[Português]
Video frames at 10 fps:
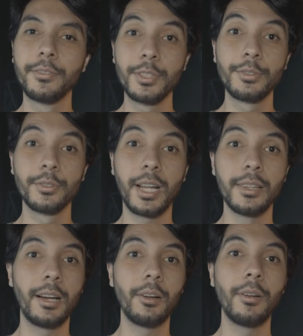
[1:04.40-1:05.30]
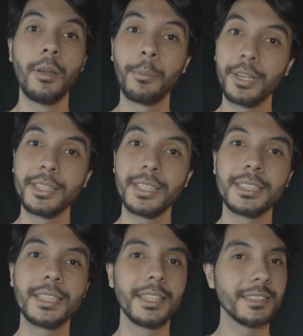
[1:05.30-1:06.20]
vídeo no canal, pode ter
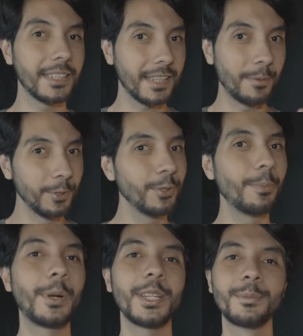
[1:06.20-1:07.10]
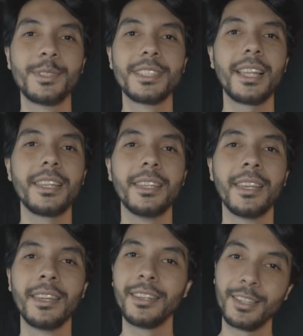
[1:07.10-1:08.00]
certeza que está muito próximo de sair.
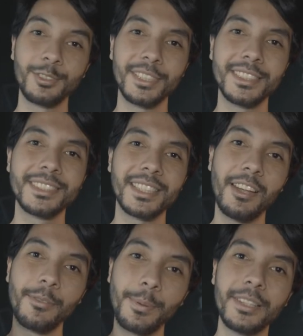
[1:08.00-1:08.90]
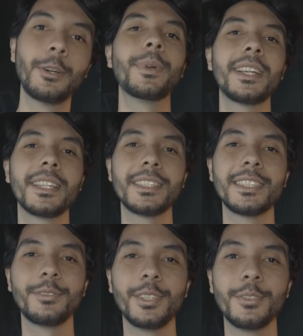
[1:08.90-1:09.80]
Então já se inscreve para não perder
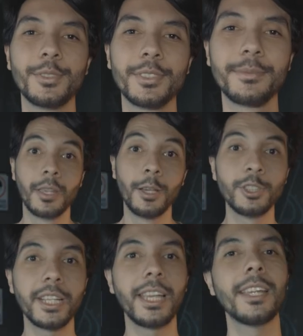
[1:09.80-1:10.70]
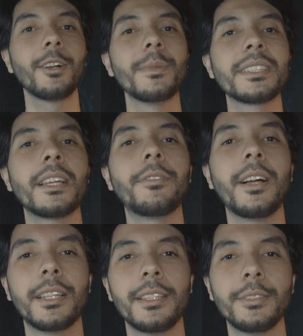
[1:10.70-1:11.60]
esses vídeos. Eu já queria começar
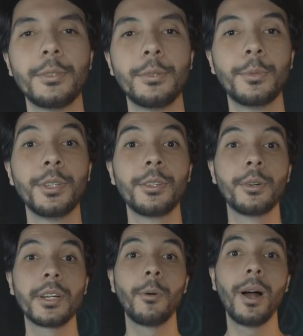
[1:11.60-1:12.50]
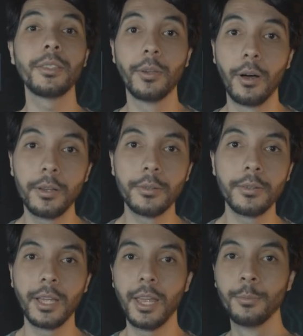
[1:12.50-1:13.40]
falando de um monitor que eu adoro,
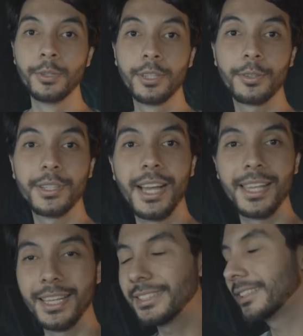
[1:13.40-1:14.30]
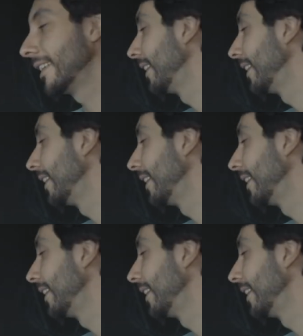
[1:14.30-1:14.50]
é o um monitor da Acer,